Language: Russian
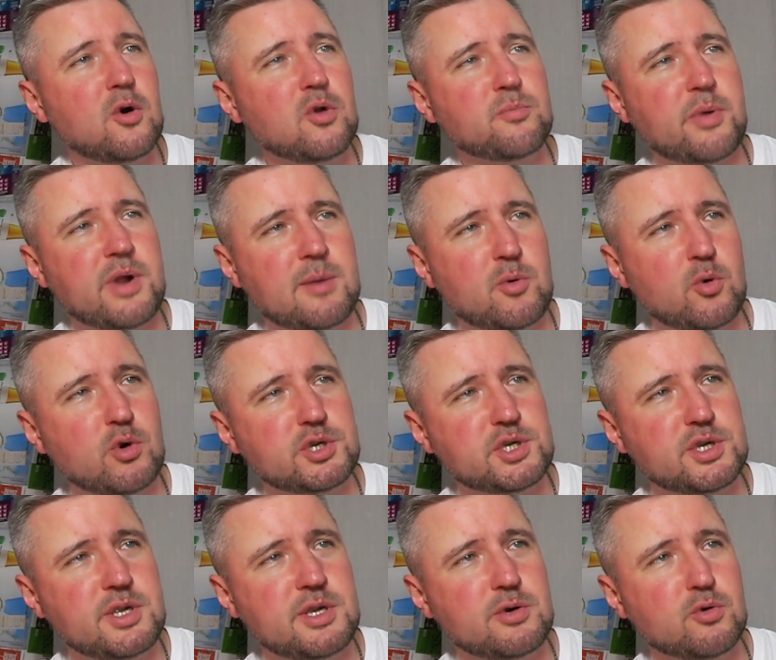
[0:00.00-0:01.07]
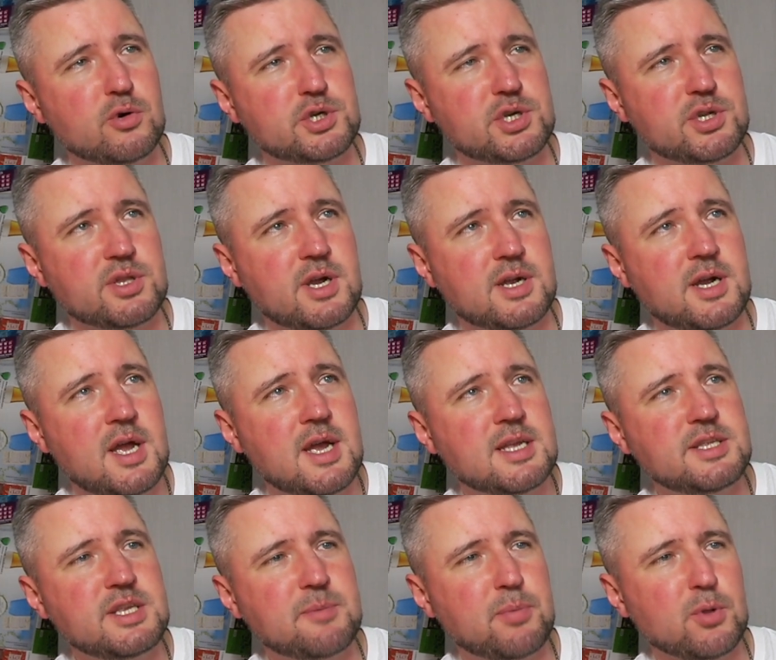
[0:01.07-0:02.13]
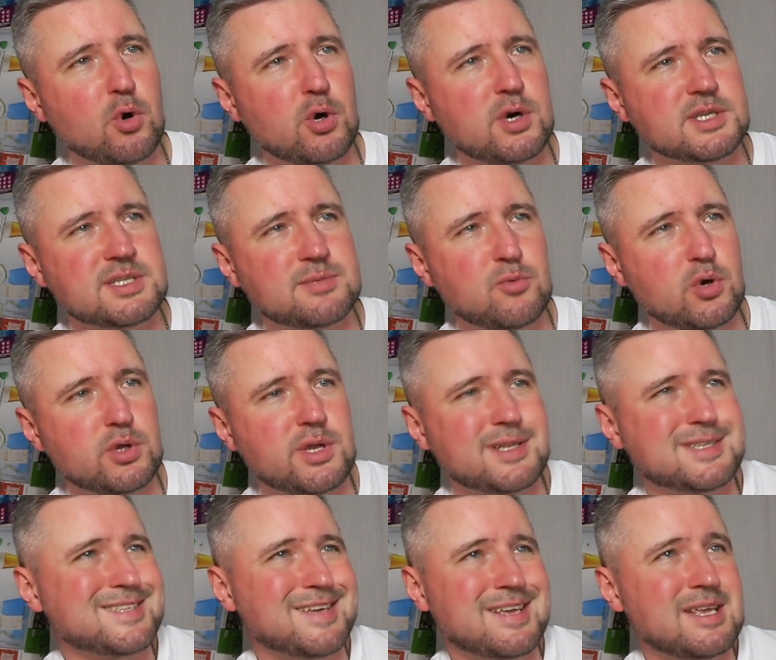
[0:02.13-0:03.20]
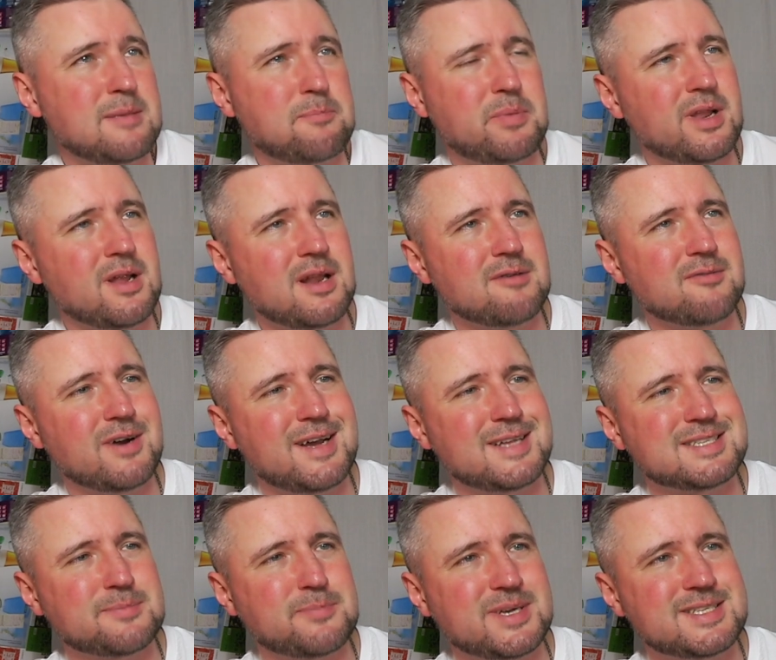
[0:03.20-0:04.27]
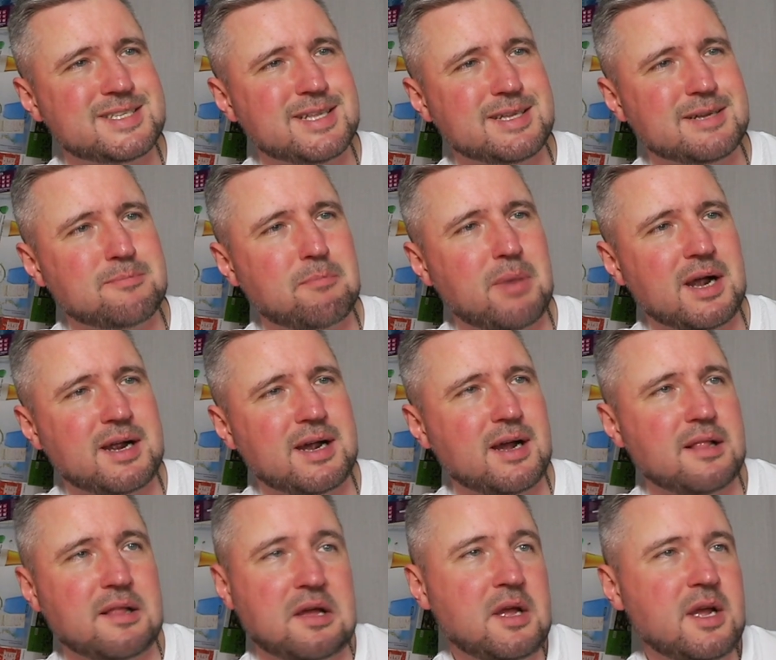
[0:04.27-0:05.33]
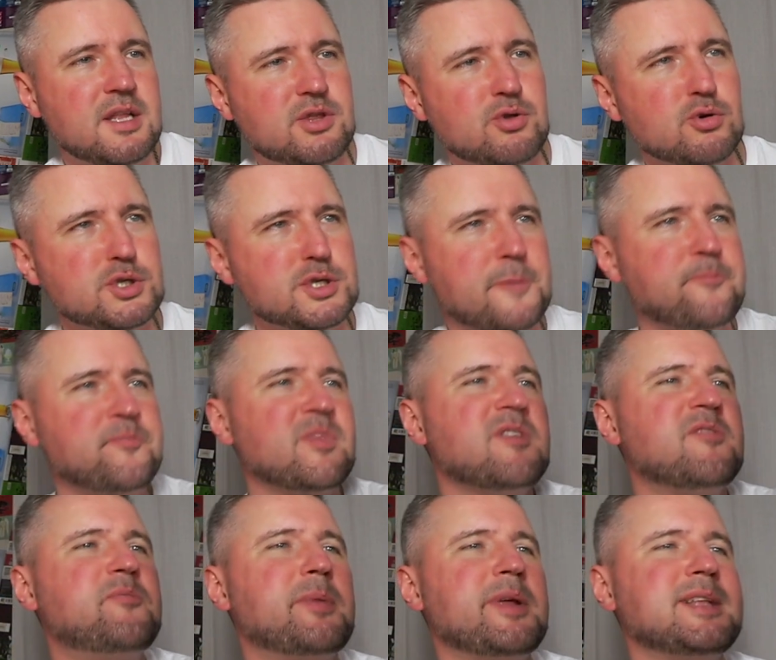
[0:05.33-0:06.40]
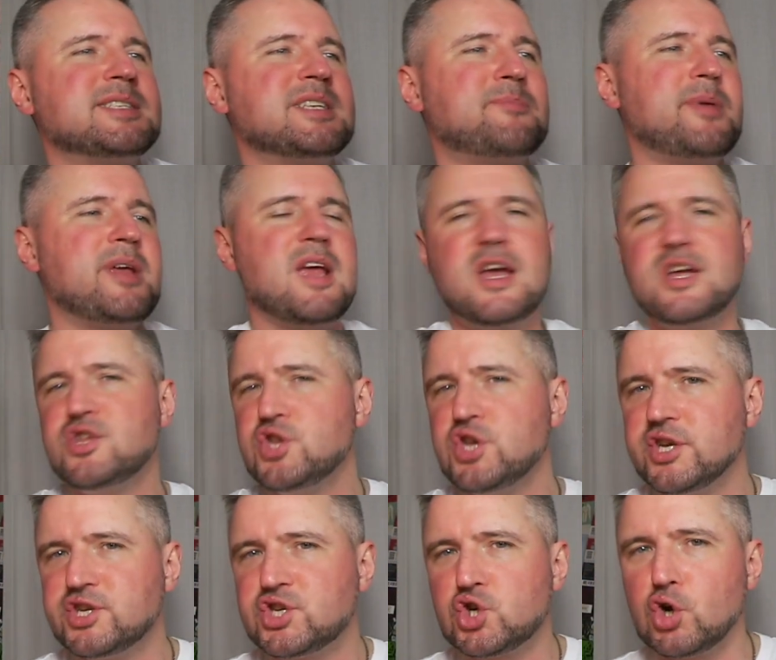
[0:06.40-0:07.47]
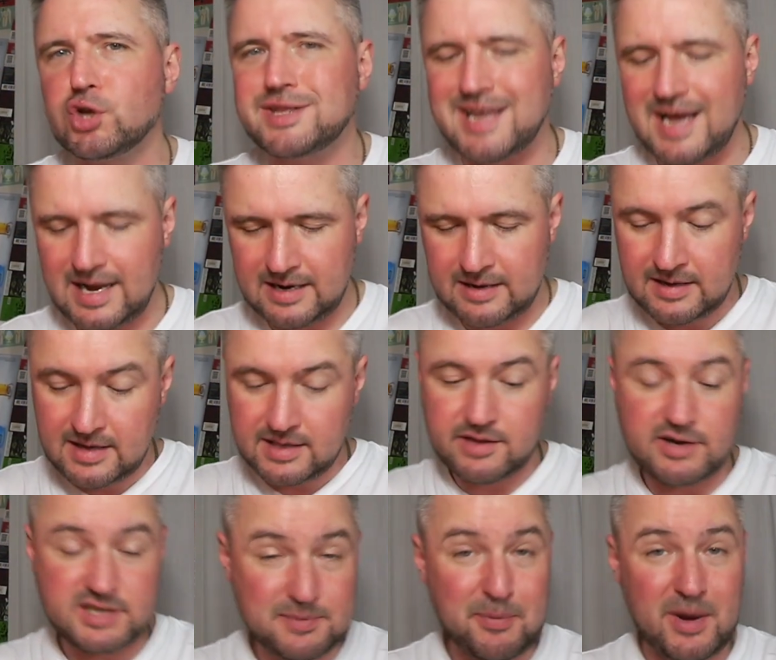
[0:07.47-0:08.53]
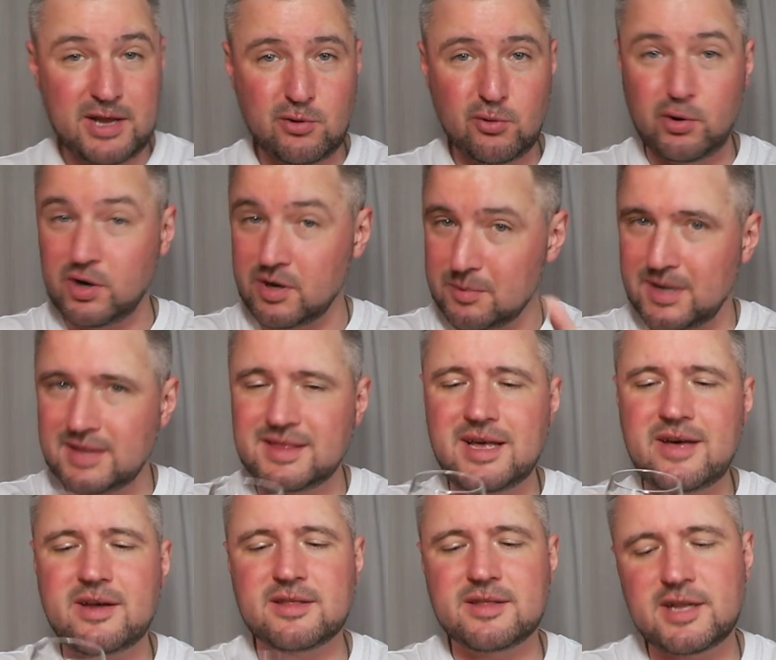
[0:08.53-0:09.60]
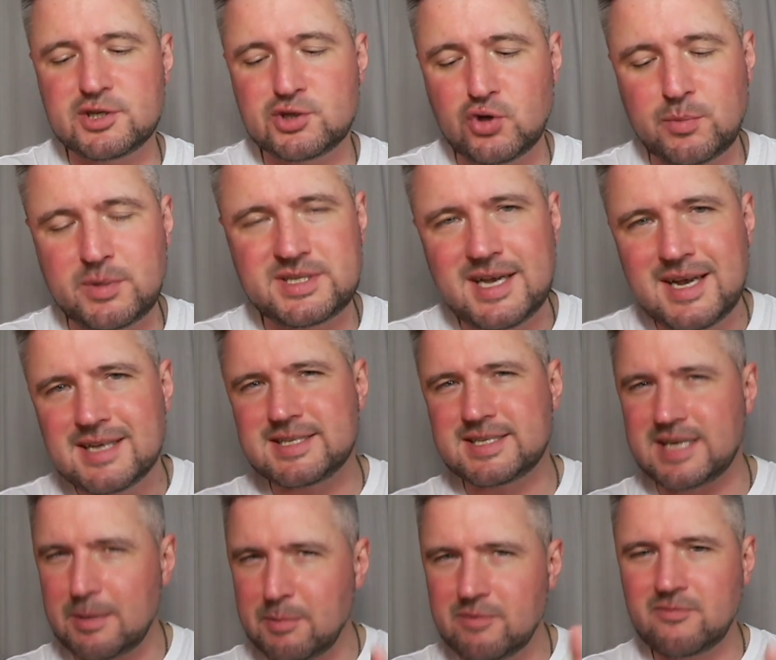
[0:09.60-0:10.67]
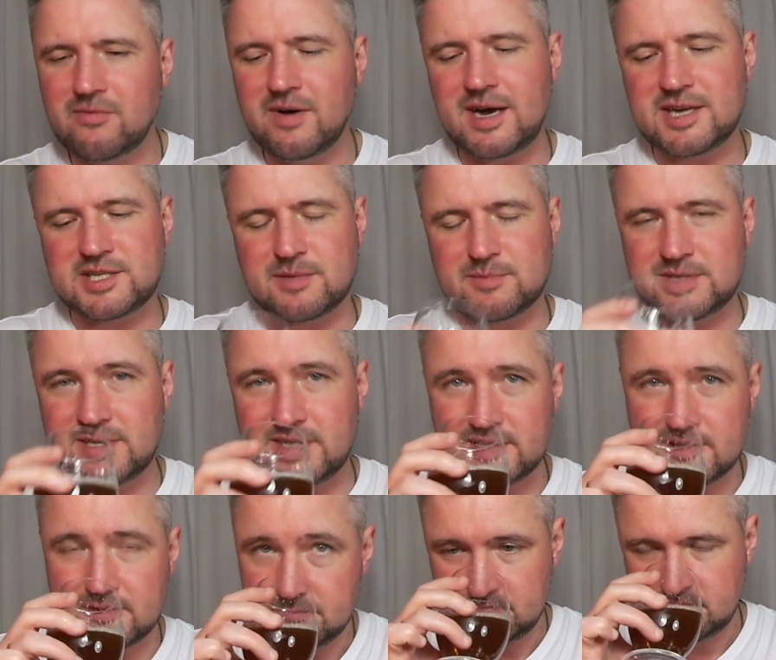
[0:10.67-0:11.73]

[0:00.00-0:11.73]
он прям очень и очень так неплохо смотрится и переливается по стенкам бокала тоже, в принципе, ничего так. Давайте понюхаем. Это, наверное, должно быть самым важным здесь.